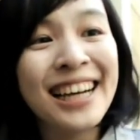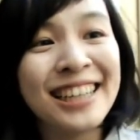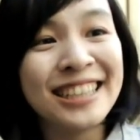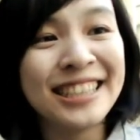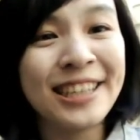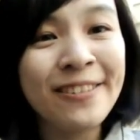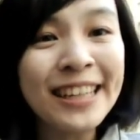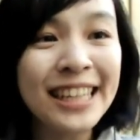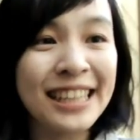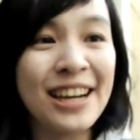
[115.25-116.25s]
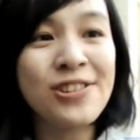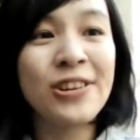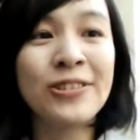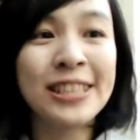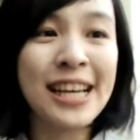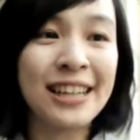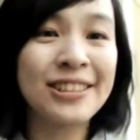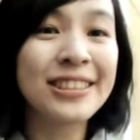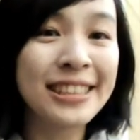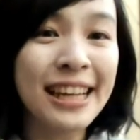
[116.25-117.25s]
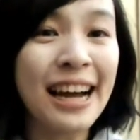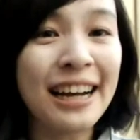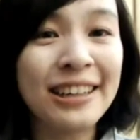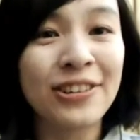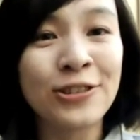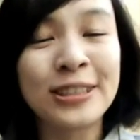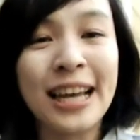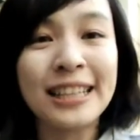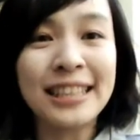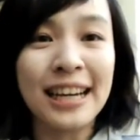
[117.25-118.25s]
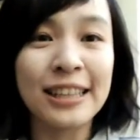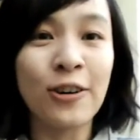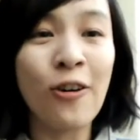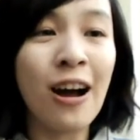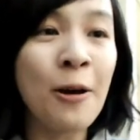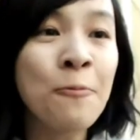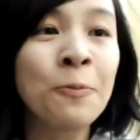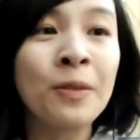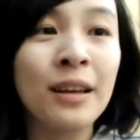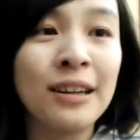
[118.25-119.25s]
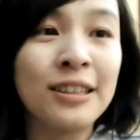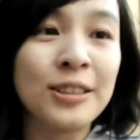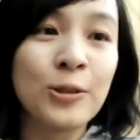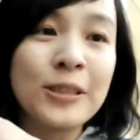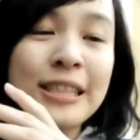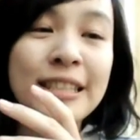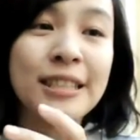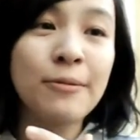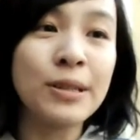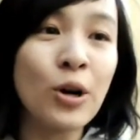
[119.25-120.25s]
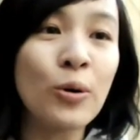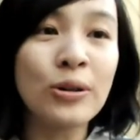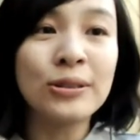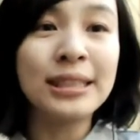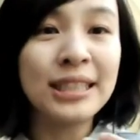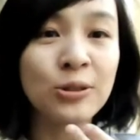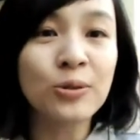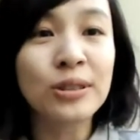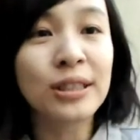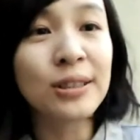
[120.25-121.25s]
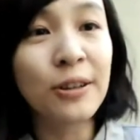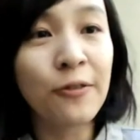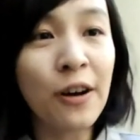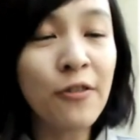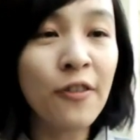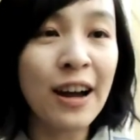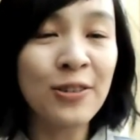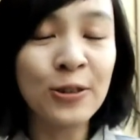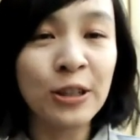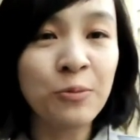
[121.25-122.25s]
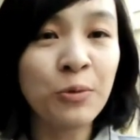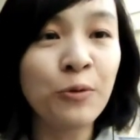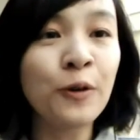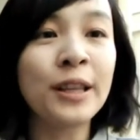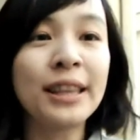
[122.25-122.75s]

呃，前面的单元，我想就是大家有参加的话，呃，都是一些比较关于协作的方法论的部分。